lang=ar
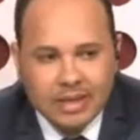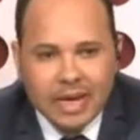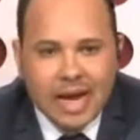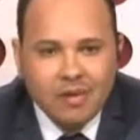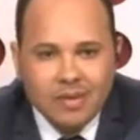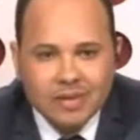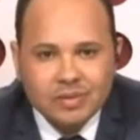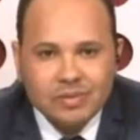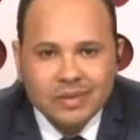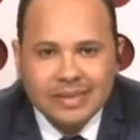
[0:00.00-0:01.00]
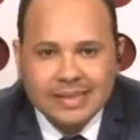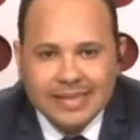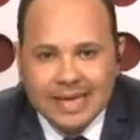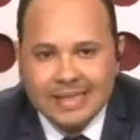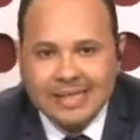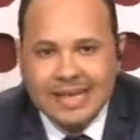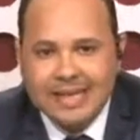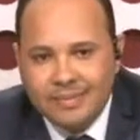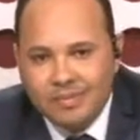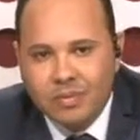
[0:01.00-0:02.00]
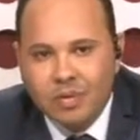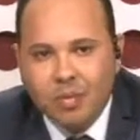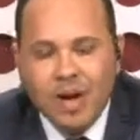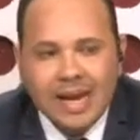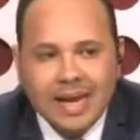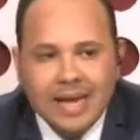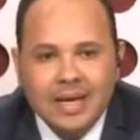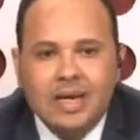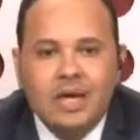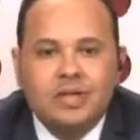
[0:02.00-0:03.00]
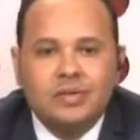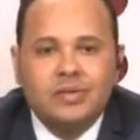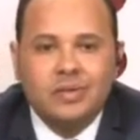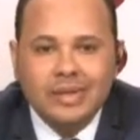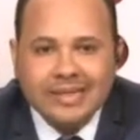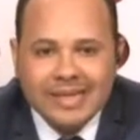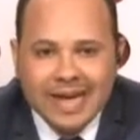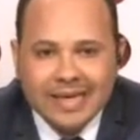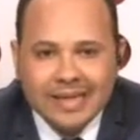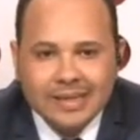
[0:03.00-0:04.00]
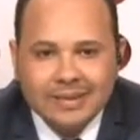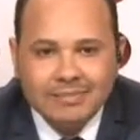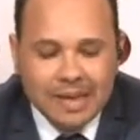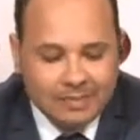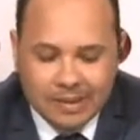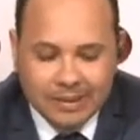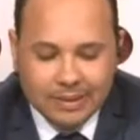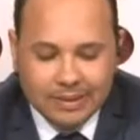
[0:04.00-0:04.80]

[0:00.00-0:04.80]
هل هو سلوك غذائي سليم ولا سلوك غذائي ما,